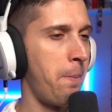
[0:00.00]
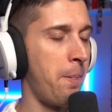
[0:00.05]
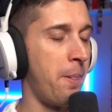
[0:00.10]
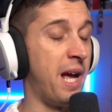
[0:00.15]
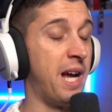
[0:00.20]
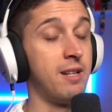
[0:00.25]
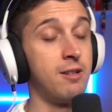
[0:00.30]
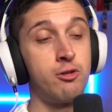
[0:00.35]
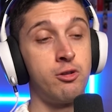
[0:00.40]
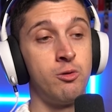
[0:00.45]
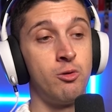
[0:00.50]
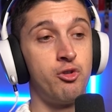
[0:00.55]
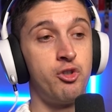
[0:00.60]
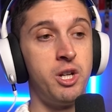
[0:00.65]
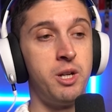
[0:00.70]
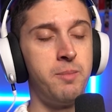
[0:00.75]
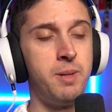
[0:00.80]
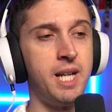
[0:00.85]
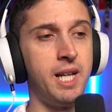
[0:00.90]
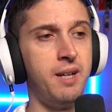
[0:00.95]
Adesso non ci
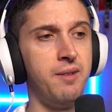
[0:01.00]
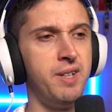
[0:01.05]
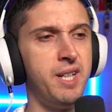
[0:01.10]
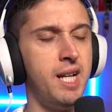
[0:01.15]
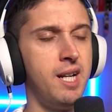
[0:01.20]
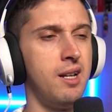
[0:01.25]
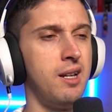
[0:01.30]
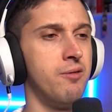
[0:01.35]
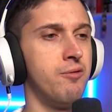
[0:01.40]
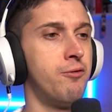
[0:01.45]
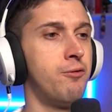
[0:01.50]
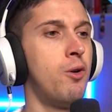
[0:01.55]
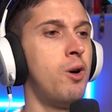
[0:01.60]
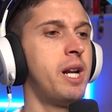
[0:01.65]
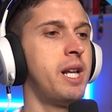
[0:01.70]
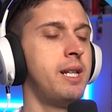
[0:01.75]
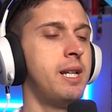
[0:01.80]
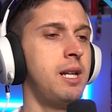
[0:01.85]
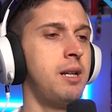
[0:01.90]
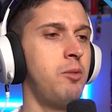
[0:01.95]
rimane che vederli
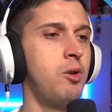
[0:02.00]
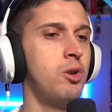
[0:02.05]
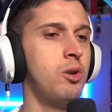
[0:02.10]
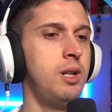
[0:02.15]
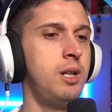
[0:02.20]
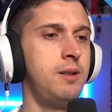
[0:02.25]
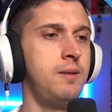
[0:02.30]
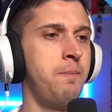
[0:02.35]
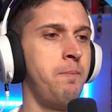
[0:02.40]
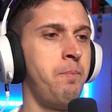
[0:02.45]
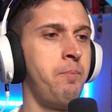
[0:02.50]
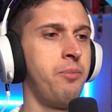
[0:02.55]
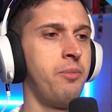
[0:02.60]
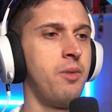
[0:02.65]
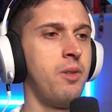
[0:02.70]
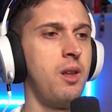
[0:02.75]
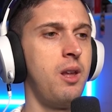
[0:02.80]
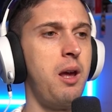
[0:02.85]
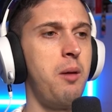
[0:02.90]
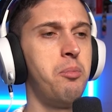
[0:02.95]
fuori dalla ball
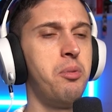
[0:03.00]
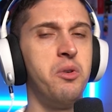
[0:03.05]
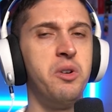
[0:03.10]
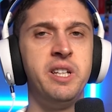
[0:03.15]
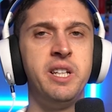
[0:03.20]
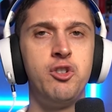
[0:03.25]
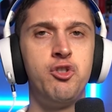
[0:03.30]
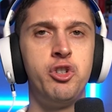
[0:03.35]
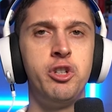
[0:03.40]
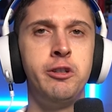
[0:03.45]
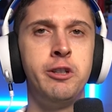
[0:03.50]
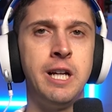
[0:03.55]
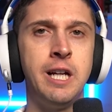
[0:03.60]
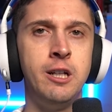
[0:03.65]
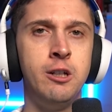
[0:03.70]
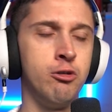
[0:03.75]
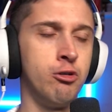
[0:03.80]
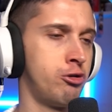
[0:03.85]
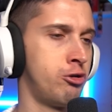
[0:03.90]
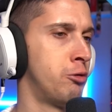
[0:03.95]
e poi decidere il
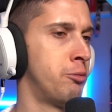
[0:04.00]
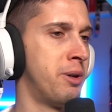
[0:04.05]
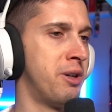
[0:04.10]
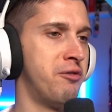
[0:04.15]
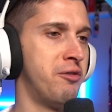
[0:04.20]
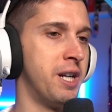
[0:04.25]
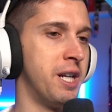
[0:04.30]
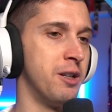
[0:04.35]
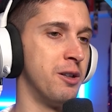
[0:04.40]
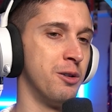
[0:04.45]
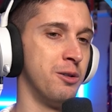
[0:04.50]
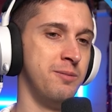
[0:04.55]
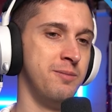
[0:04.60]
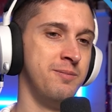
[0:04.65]
nostro preferito.